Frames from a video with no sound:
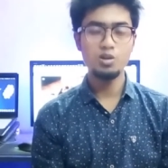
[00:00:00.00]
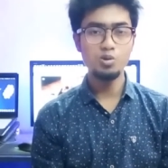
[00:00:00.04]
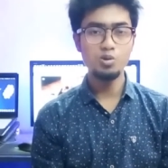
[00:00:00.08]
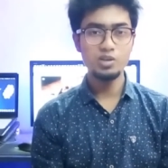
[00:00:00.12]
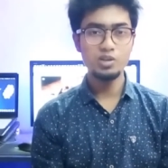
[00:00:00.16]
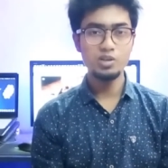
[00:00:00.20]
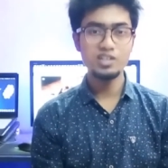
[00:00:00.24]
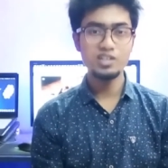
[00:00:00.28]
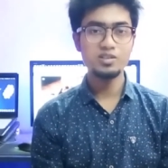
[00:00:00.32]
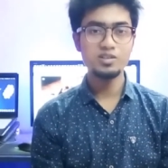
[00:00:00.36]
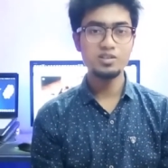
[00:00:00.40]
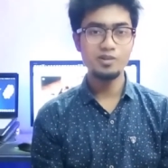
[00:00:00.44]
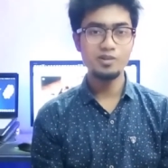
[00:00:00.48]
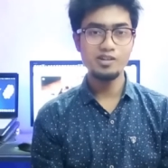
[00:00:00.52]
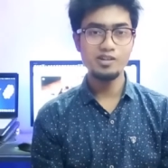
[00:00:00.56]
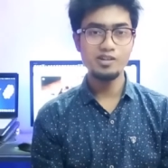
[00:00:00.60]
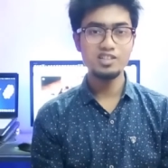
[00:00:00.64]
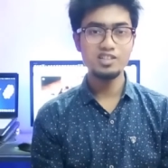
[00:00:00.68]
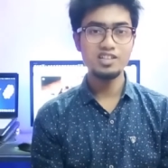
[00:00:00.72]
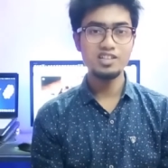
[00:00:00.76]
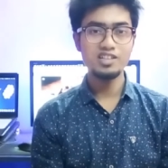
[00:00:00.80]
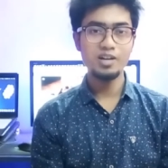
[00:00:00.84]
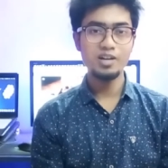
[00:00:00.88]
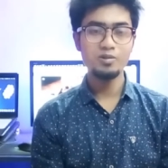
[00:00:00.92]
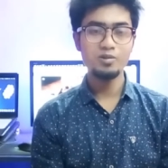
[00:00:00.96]
লোকেট
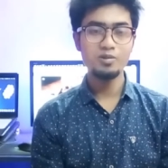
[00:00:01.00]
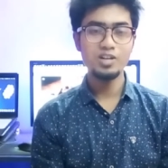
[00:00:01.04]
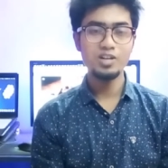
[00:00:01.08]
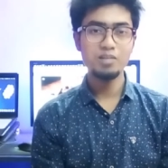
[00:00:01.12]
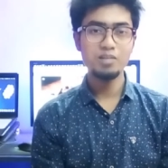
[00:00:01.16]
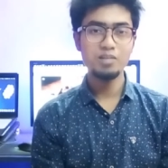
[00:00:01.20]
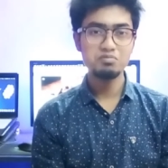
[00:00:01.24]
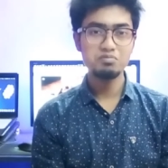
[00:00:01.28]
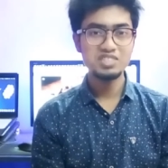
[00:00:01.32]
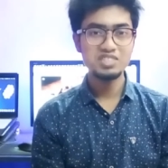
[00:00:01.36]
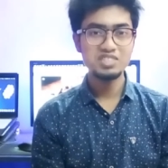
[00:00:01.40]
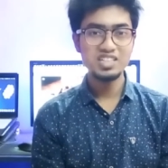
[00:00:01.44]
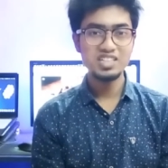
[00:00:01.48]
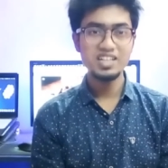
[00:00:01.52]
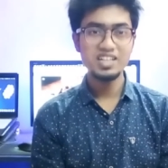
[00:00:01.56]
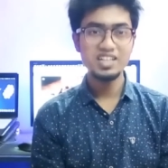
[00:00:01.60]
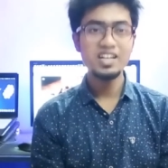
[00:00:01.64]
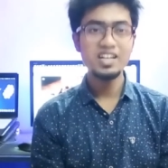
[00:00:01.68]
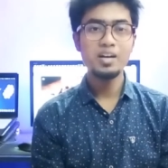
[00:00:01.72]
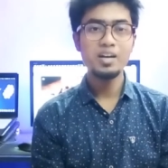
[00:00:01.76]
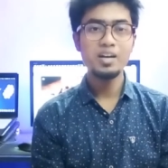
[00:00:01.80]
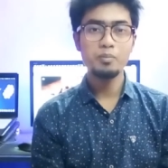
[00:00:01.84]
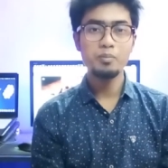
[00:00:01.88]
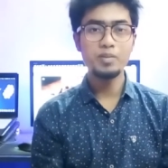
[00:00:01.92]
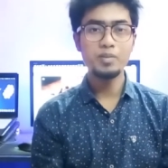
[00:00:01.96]
করেন তাহলে আপনাকে
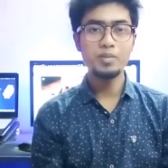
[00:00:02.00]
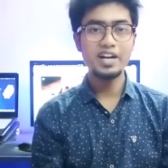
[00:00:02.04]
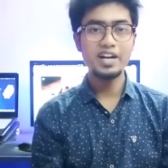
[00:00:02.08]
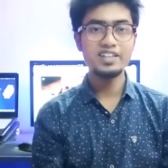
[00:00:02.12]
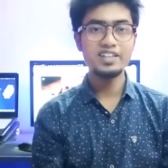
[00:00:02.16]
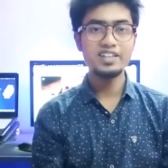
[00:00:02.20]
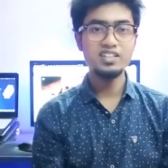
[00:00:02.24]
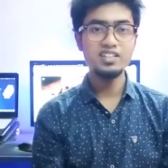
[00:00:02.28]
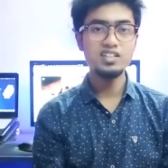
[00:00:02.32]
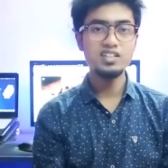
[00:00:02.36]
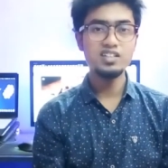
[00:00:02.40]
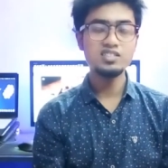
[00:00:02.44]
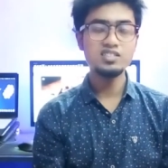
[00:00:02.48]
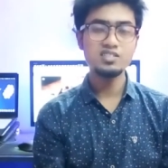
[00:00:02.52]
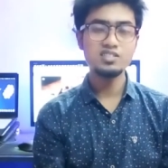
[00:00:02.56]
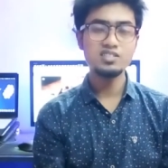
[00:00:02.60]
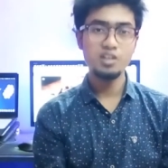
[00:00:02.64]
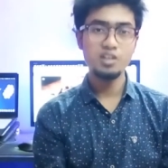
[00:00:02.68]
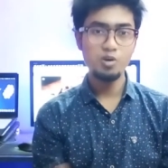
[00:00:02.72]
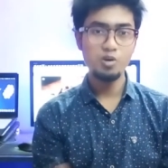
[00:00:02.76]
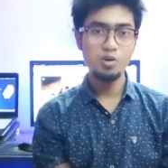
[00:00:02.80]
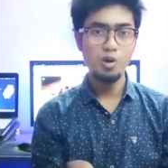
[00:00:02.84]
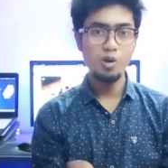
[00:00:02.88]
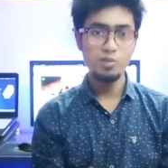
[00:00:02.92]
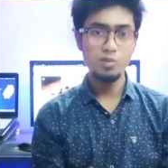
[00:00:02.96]

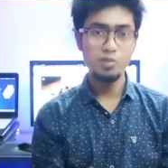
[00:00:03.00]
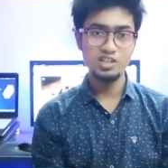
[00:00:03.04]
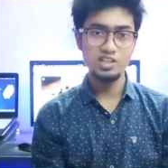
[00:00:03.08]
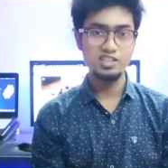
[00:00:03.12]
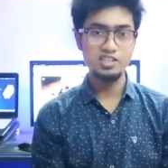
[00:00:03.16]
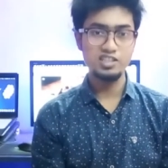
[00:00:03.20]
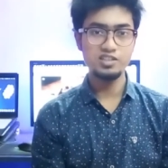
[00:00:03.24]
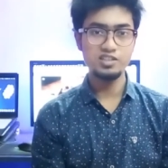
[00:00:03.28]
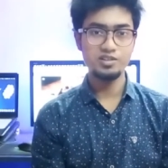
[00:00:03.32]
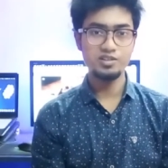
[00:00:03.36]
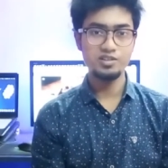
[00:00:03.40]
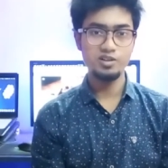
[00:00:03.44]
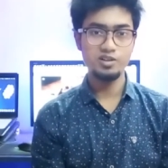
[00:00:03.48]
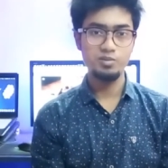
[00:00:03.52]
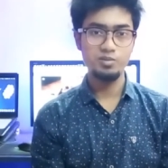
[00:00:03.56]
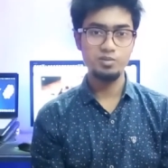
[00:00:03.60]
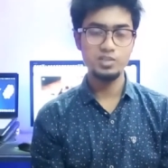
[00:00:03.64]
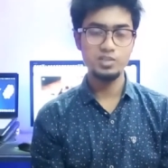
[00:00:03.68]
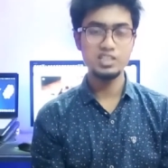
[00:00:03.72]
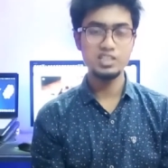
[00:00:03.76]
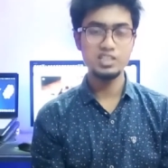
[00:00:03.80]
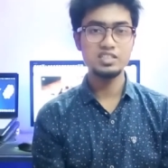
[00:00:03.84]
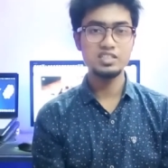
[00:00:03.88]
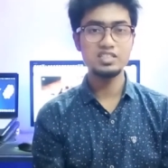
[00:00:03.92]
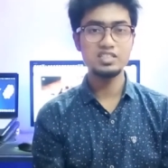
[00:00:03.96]
ব্রাইটনেসটা কমাই দিতে
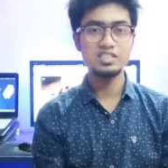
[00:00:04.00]
হবে